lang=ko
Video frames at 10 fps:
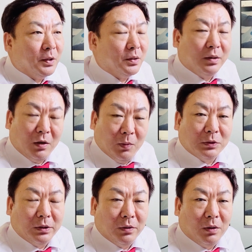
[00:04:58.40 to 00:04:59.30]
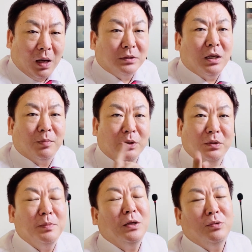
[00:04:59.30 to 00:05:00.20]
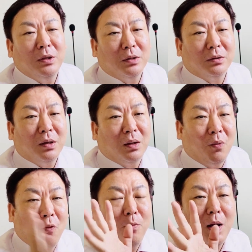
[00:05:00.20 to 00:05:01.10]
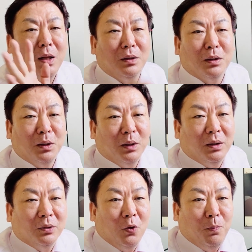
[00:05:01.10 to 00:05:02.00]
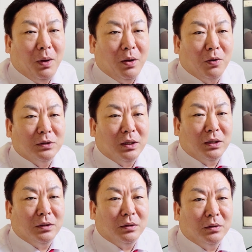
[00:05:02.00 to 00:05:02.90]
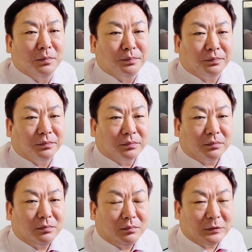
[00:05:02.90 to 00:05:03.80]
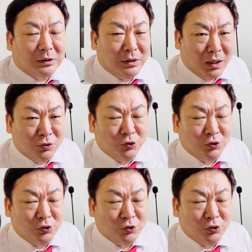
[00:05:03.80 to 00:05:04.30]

기다려보세요. 아참, 이 말도 해야 된다. 오만 돌파 영상에는 제가